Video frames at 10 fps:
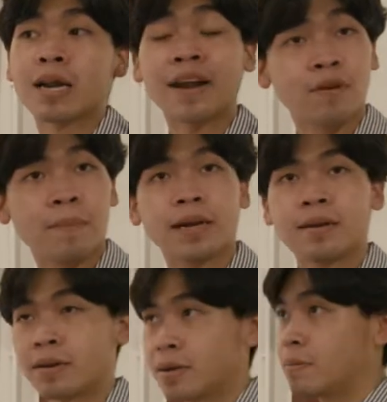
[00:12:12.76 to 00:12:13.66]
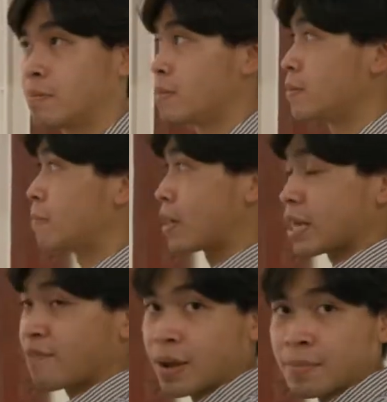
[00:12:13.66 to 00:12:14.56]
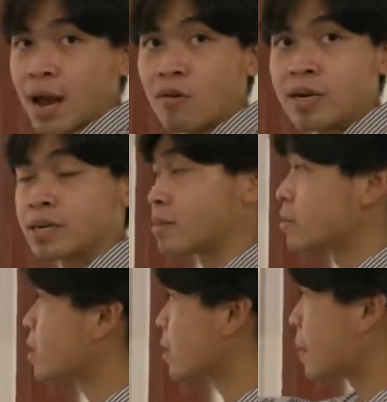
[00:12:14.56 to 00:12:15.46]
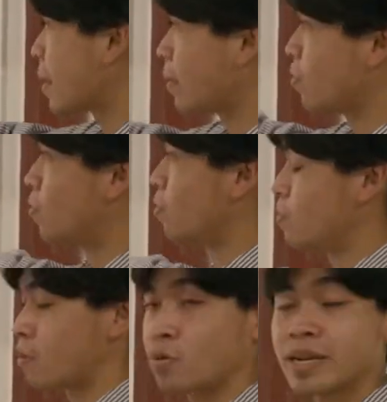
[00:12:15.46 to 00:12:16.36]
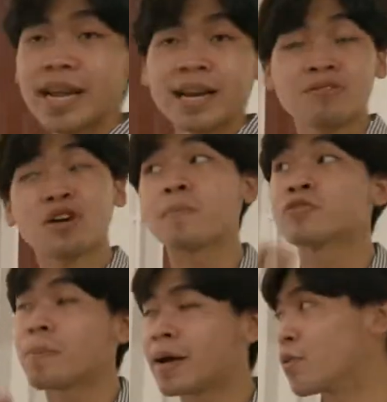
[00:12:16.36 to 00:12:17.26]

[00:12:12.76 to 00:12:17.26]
รัดฟอร์แมตมันก็จะได้เฟรมยาวขึ้นก็จะเป็นพาโนเพราะคุณเทียนเขาชอบชอบพา